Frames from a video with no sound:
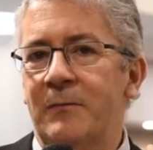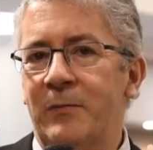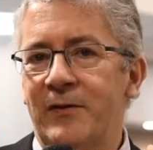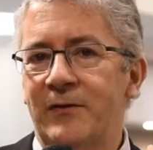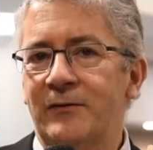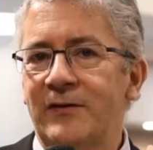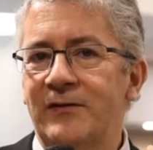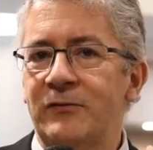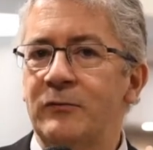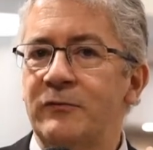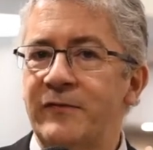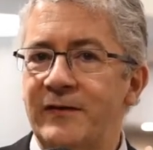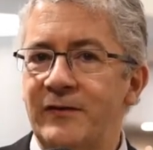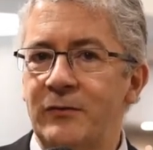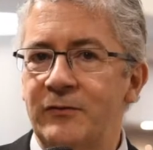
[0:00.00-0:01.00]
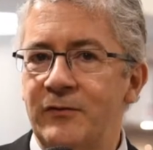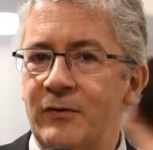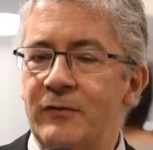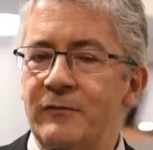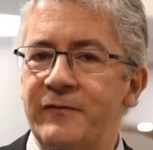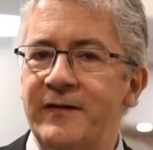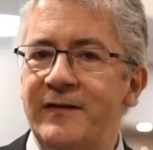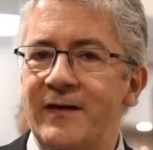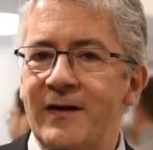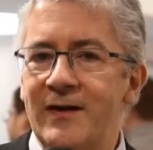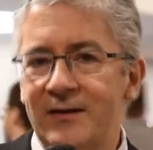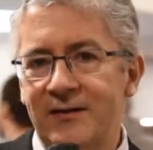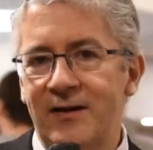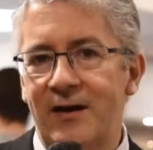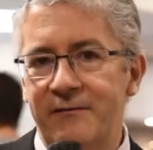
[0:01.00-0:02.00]
présentation faite dans
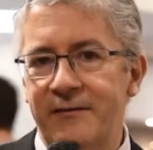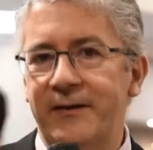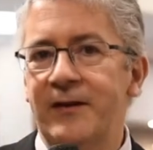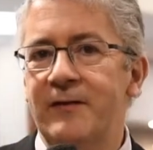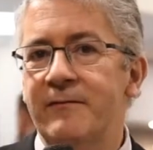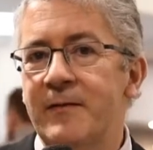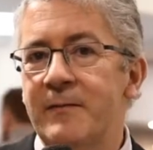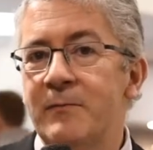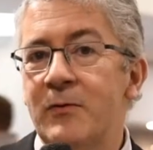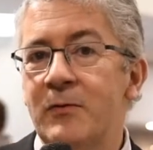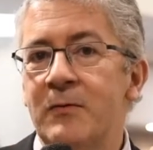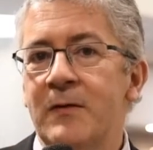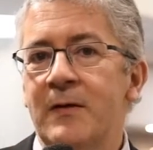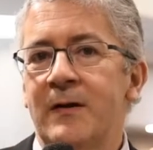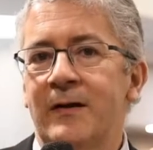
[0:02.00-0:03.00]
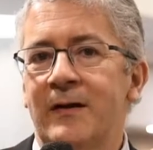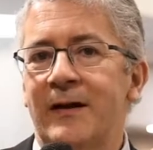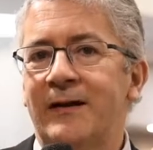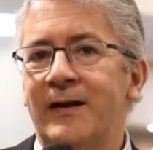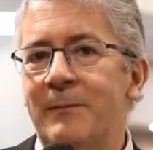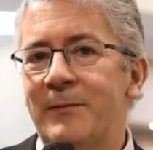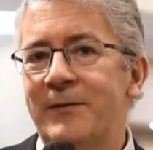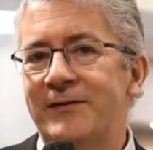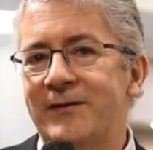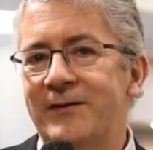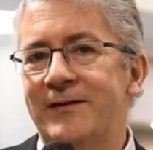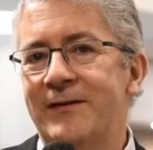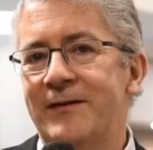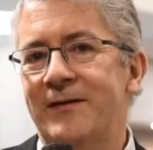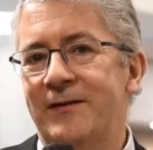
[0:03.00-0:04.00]
l'amphithéâtre avec événement la
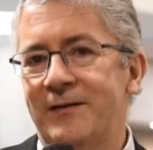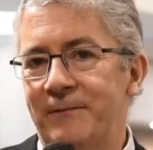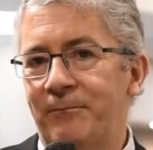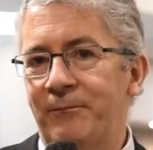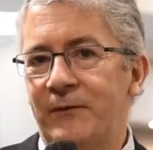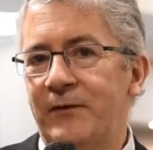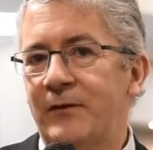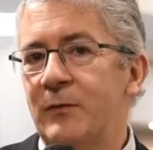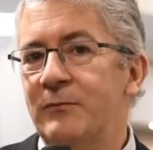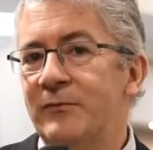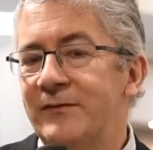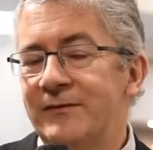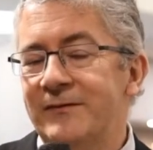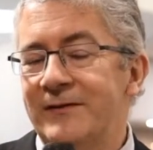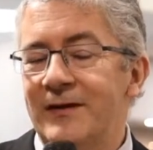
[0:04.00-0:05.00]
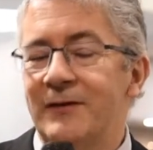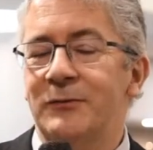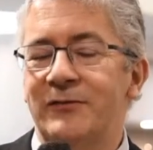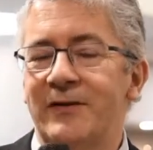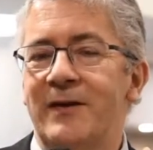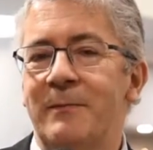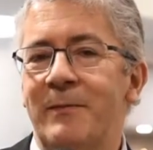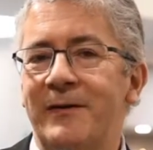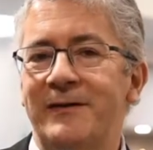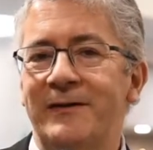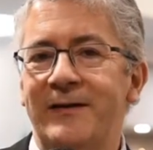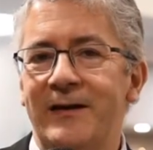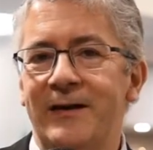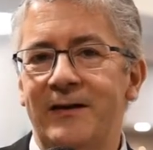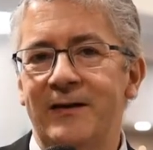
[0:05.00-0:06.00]
capacité comme tel que ça l'est
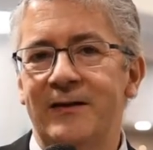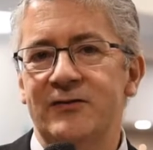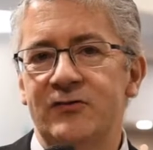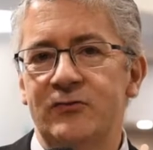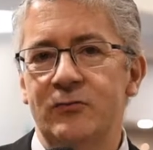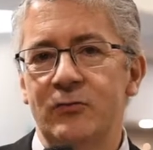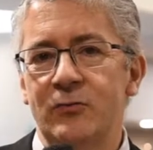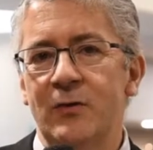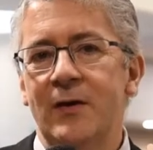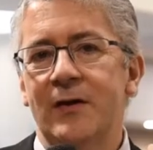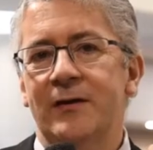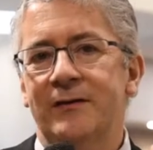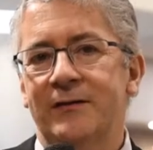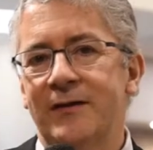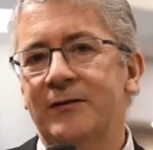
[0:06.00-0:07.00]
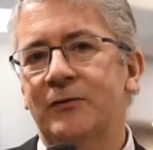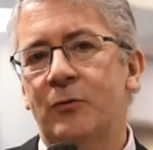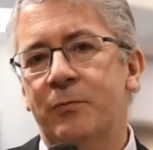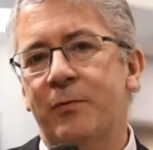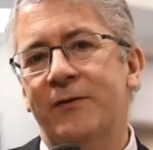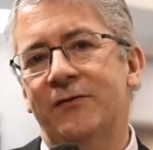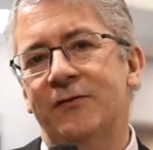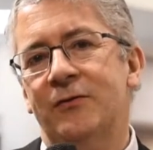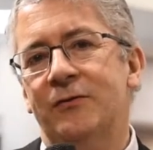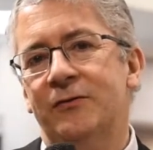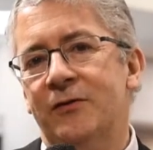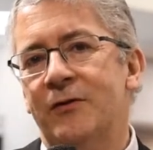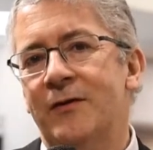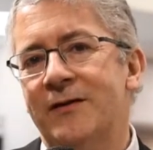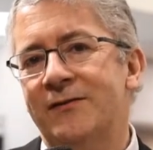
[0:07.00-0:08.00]
pratiqué à l'IHU, d'être présent
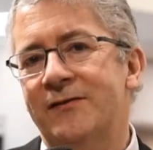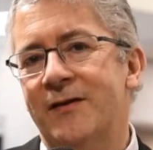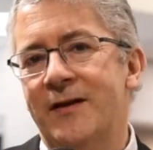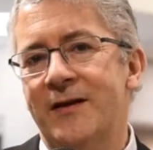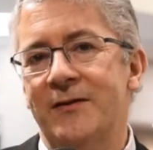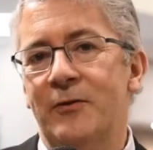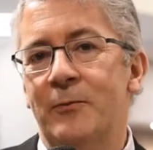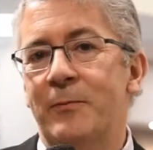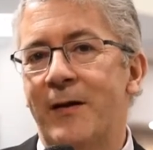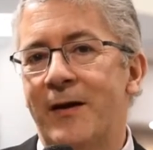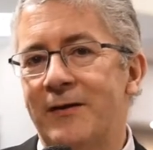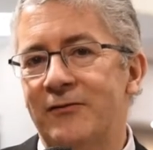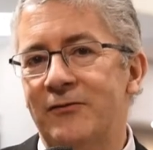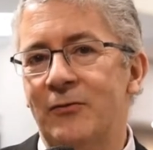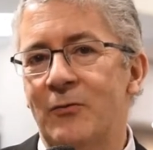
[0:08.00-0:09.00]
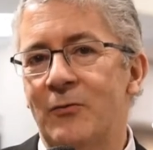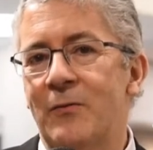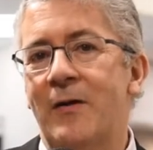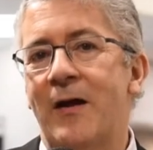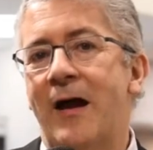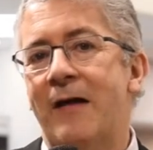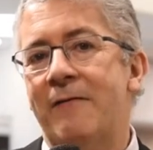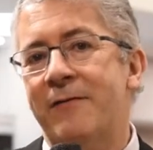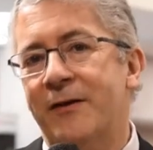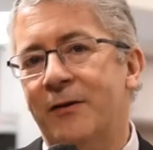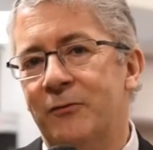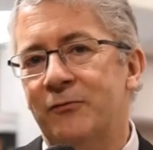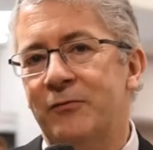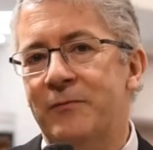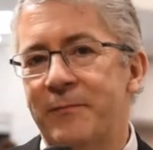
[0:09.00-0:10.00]
dans la salle d'opération avec
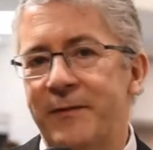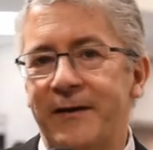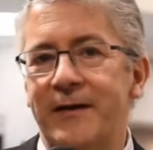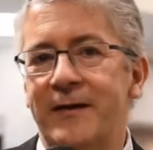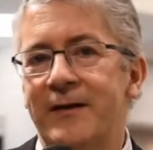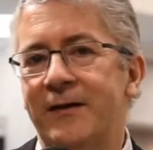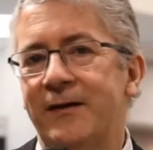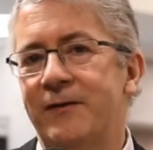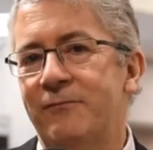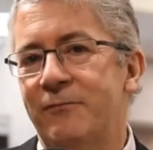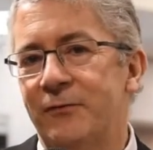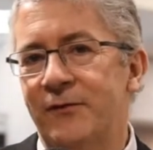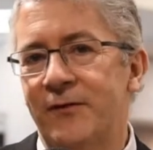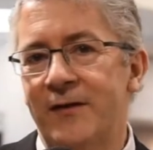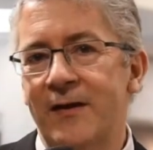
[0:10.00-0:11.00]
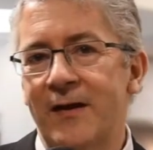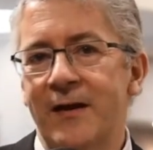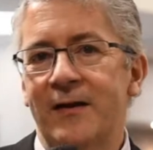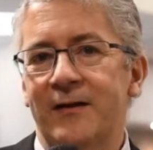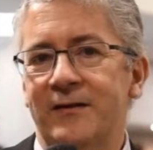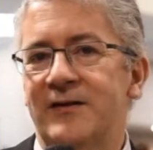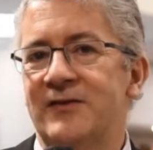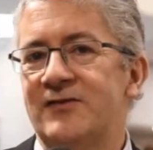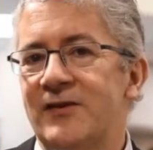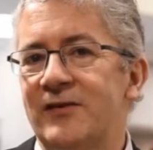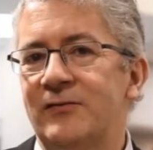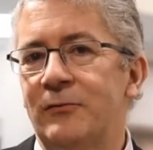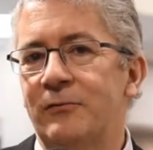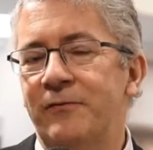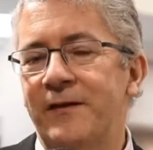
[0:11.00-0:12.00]
ensuite Michele qui faisait des
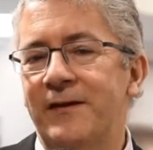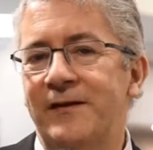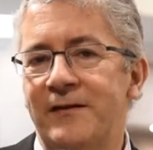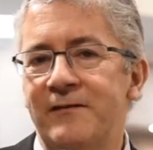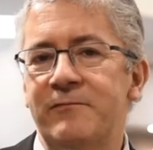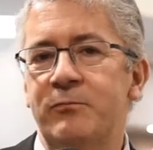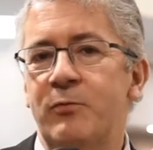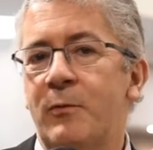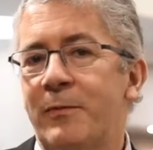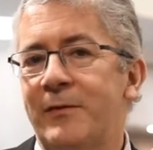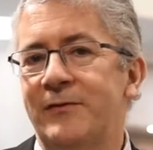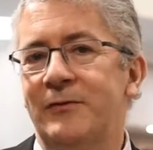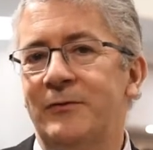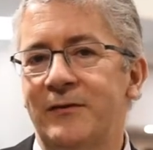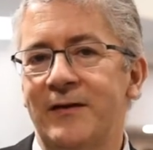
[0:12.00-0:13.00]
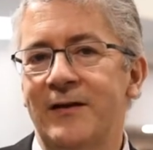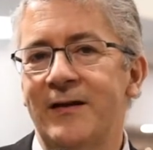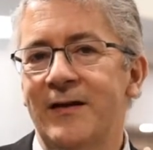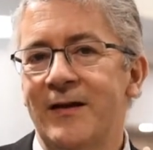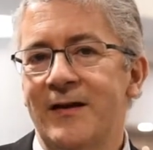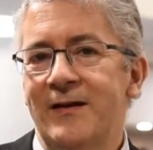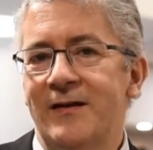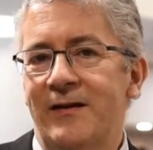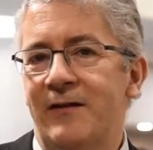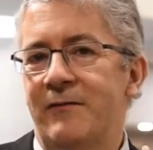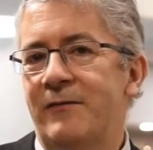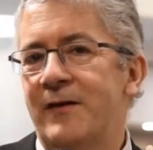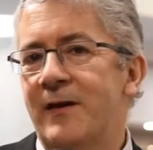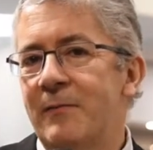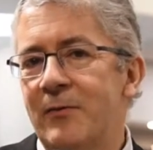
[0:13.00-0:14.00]
gestes fictifs pour présenter.
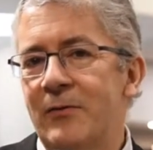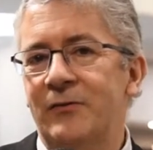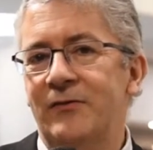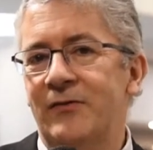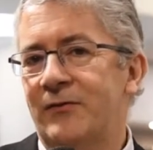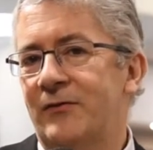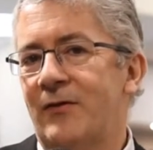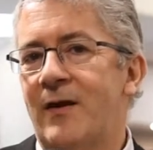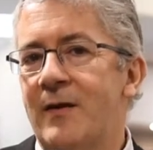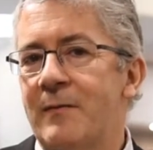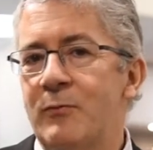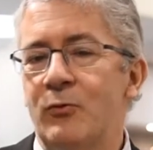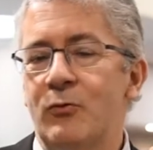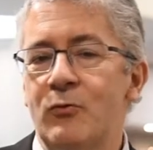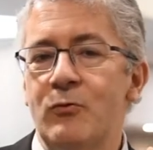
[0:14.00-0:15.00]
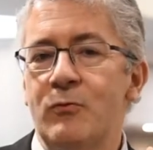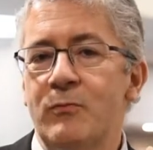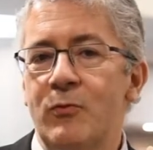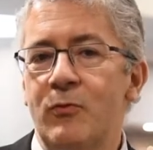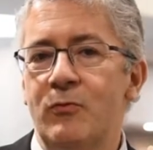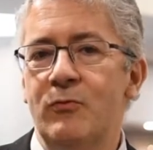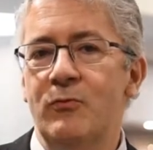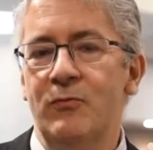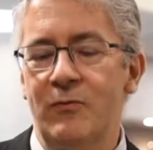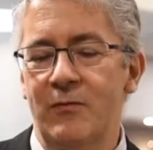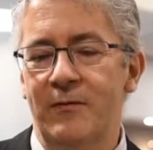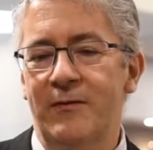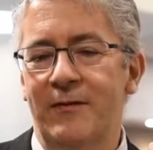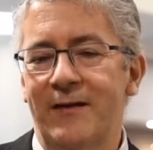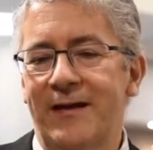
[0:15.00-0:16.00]
évidemment, cela a beaucoup, beaucoup
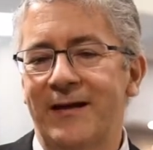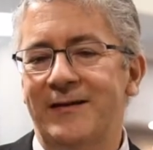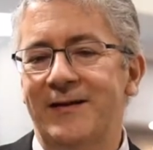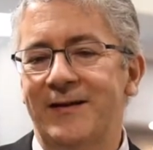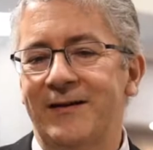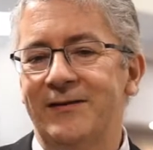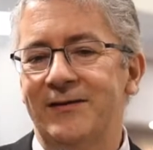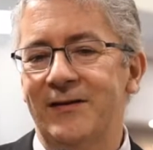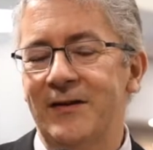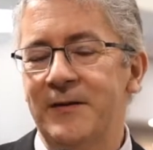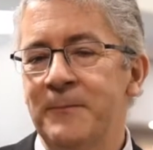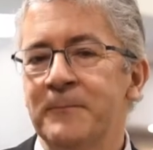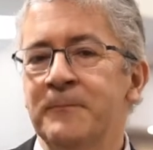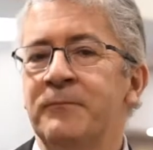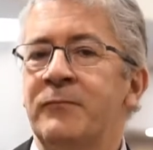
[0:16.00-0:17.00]
euh, intéressé.